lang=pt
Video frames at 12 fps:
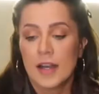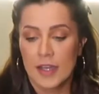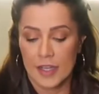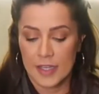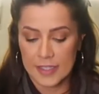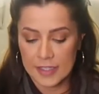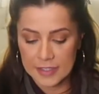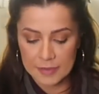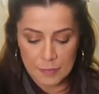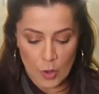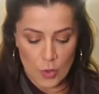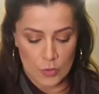Ai,
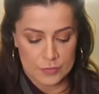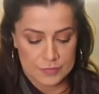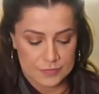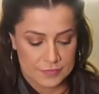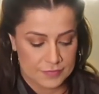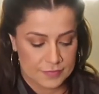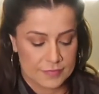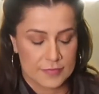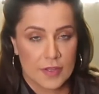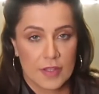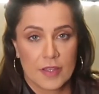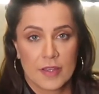bom,
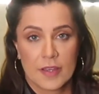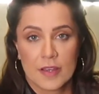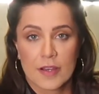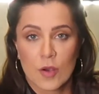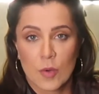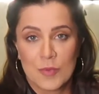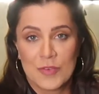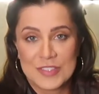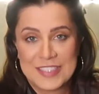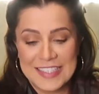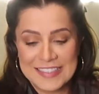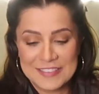como
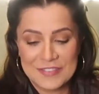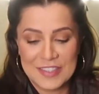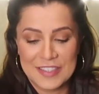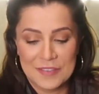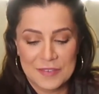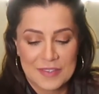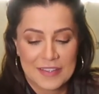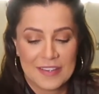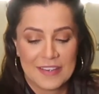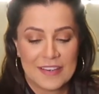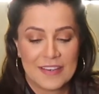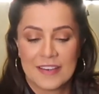vocês viram,
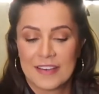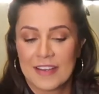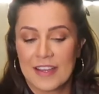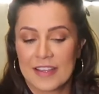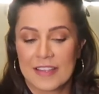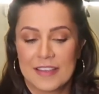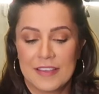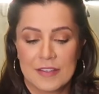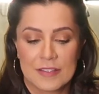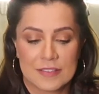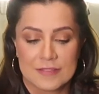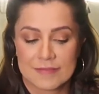aqui
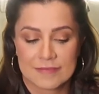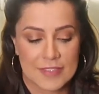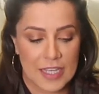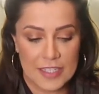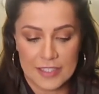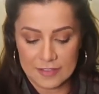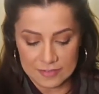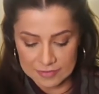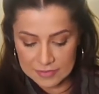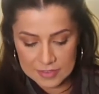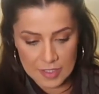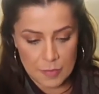ó, caiu.
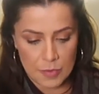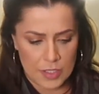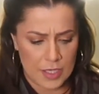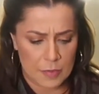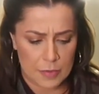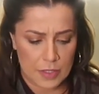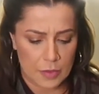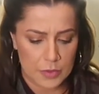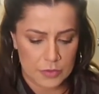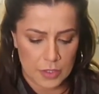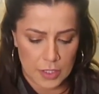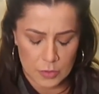Não sei porquê, porque
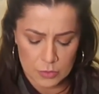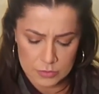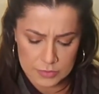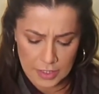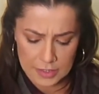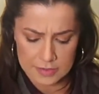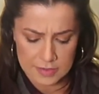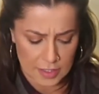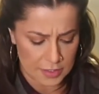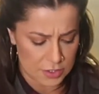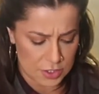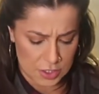eu, eu untei
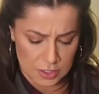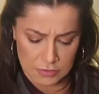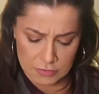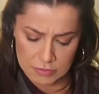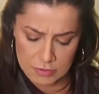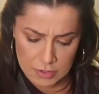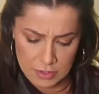certinho